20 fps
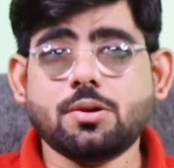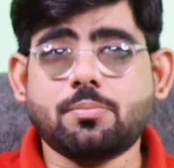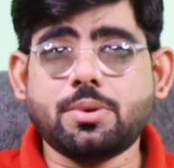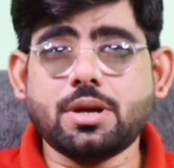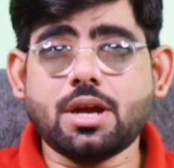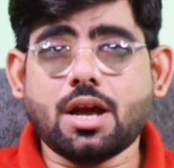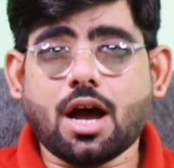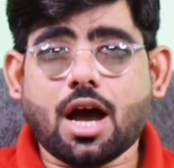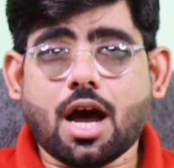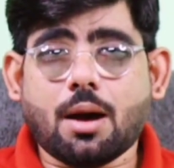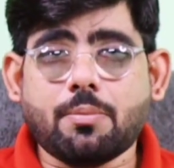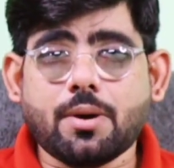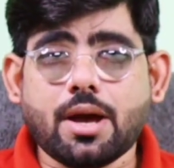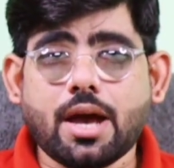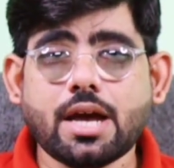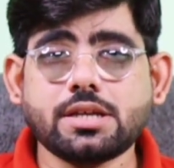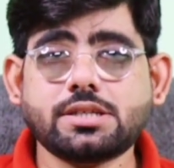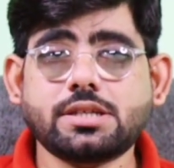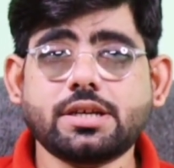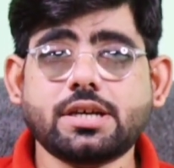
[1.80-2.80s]
जब भी
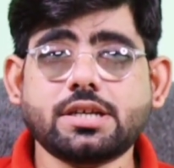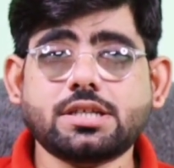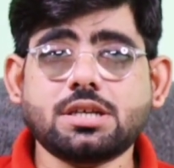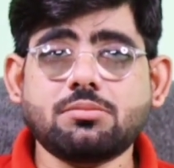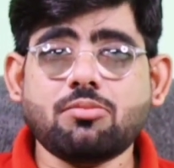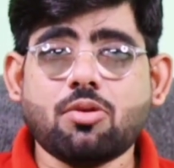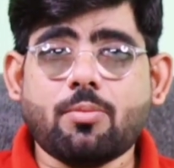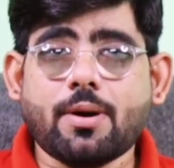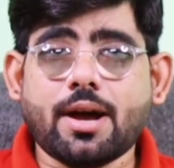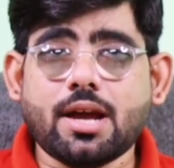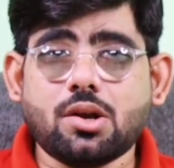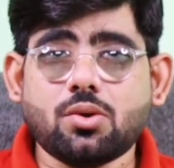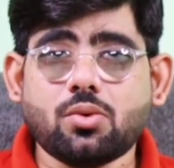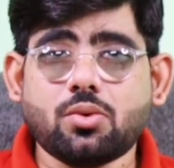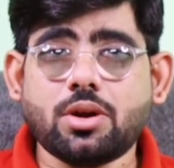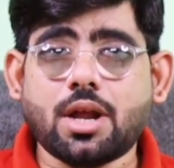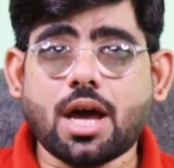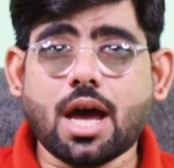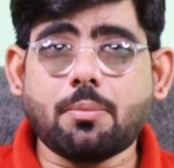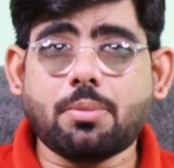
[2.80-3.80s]
आप ऐसी किसी मोबाइल
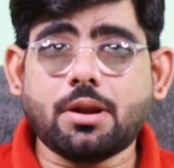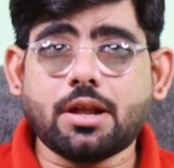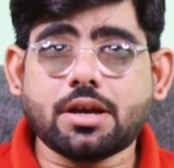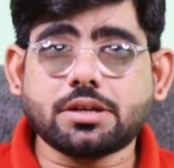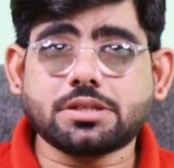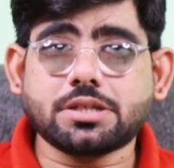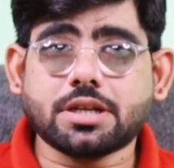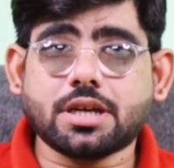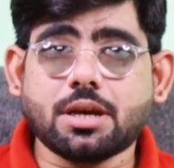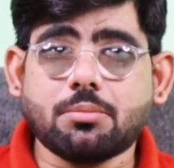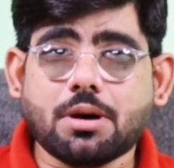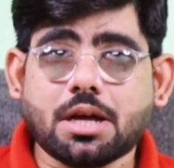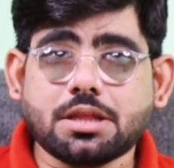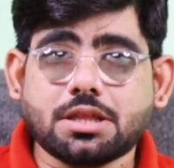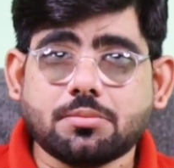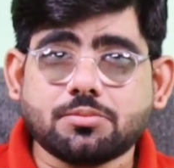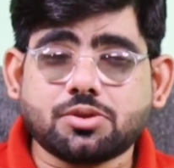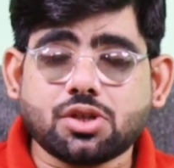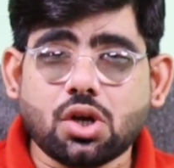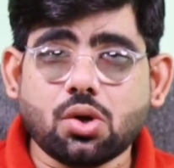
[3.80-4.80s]
लोन एप्लीकेशन के
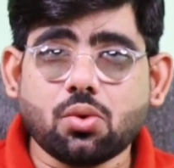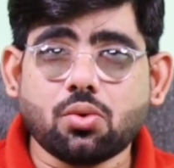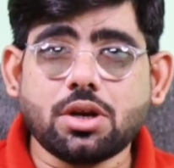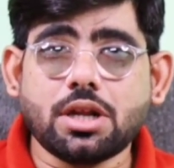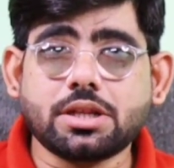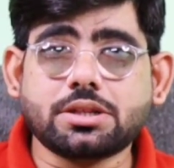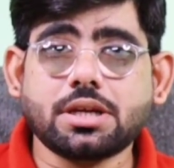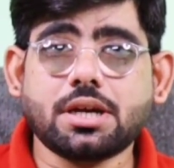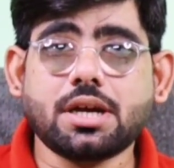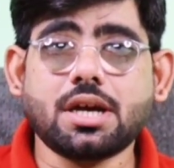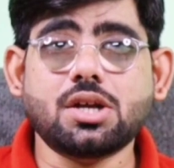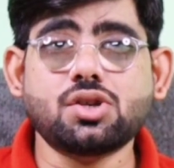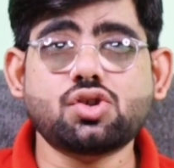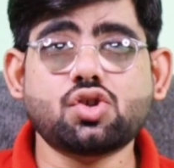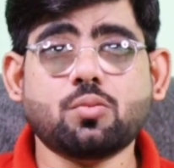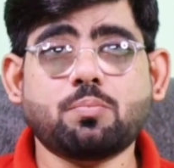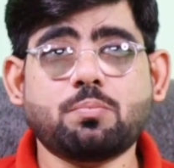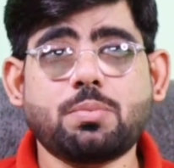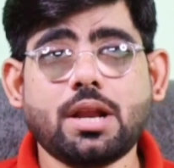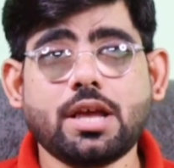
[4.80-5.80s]
माध्यम से लोन लेते हैं
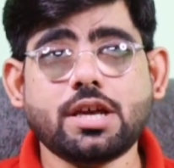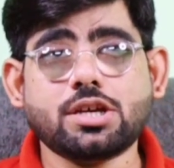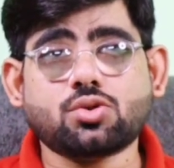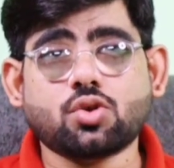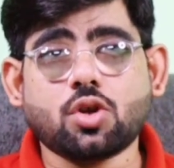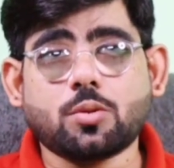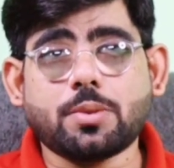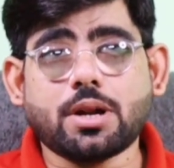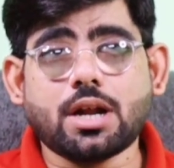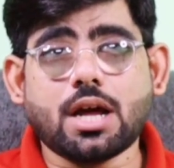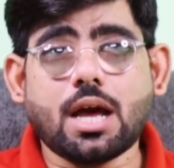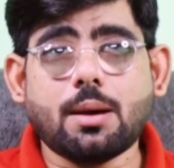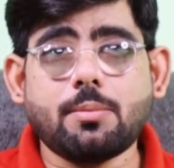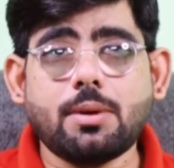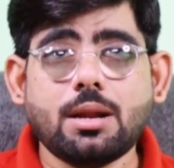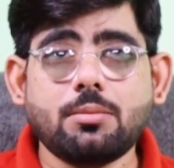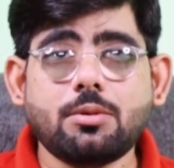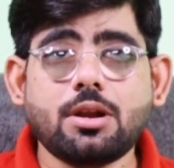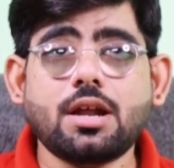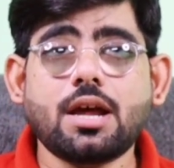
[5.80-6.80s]
जो प्ले स्टोर पर
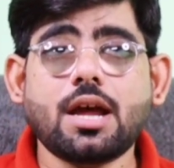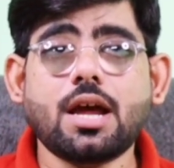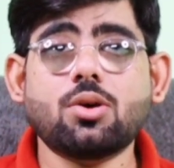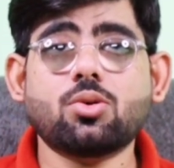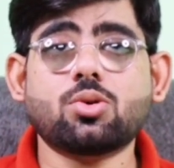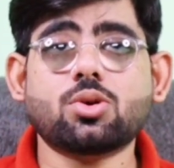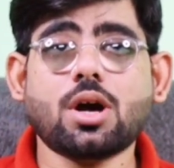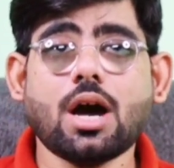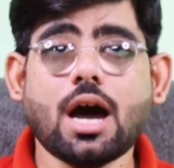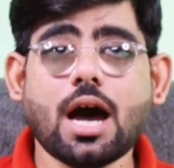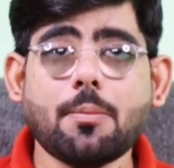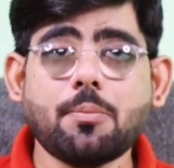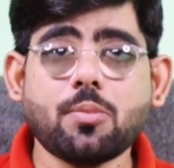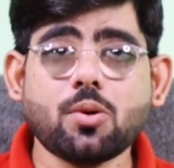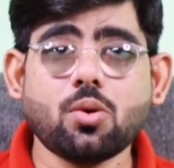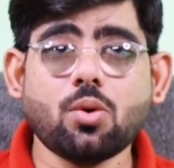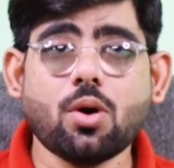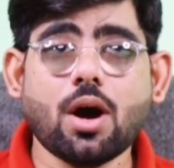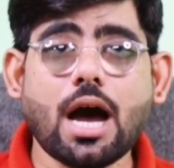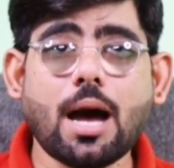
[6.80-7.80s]
अवेलेबल है और
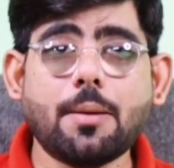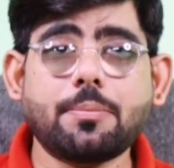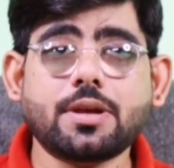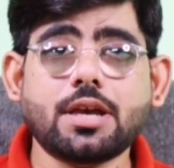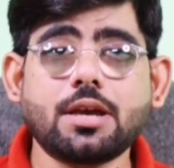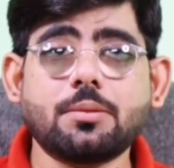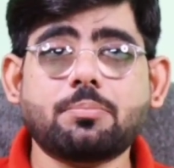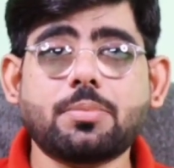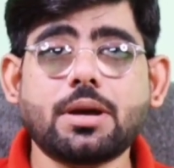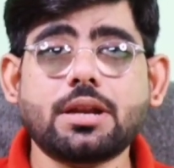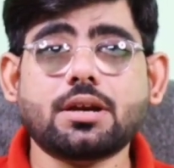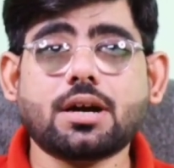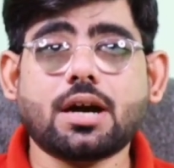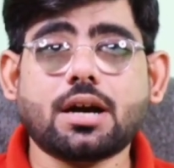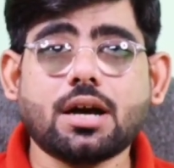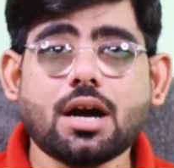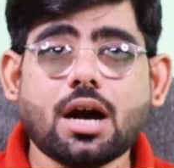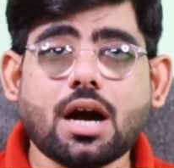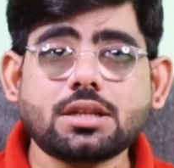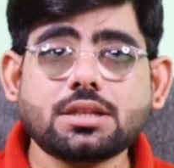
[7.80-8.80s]
आपको आपके पैन
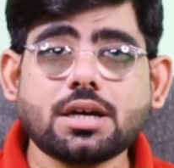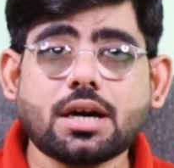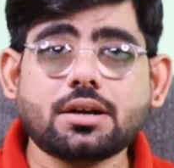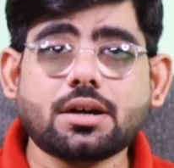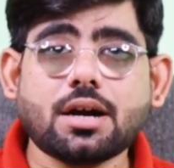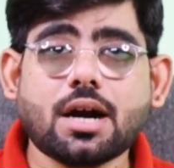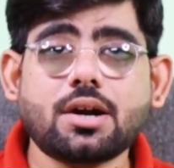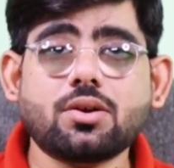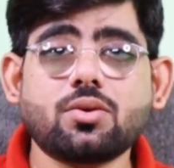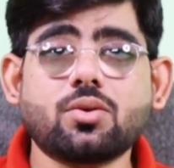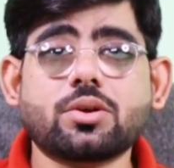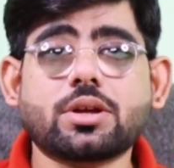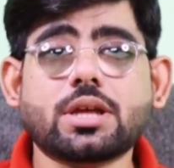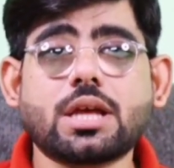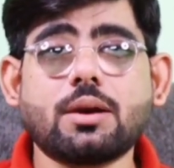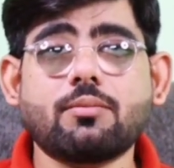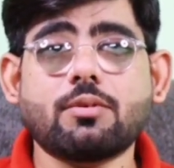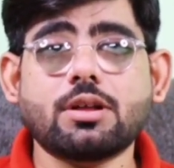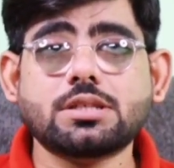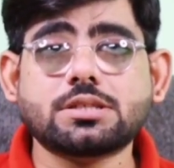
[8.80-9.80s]
कार्ड आधार कार्ड और
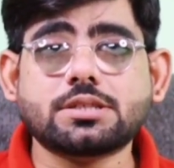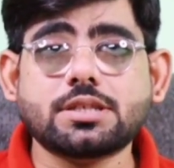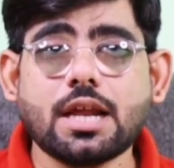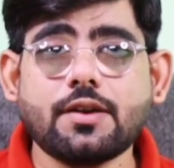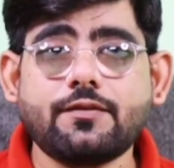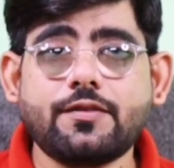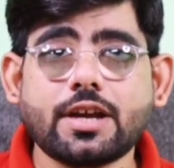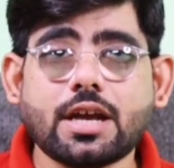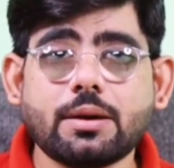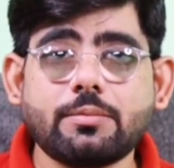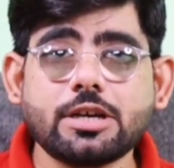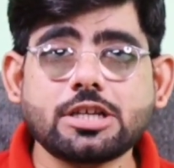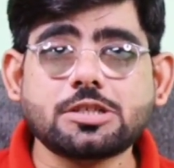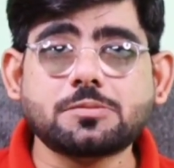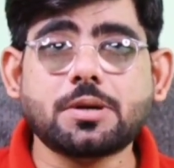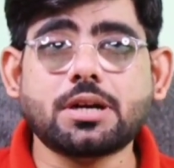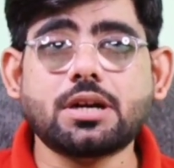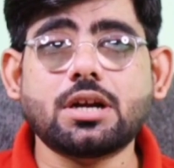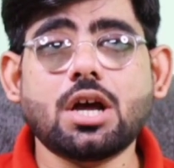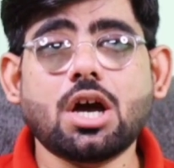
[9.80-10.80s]
केवल सेल्फी के
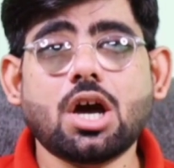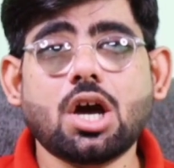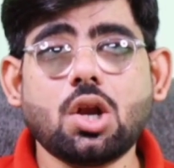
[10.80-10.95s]
बेस पर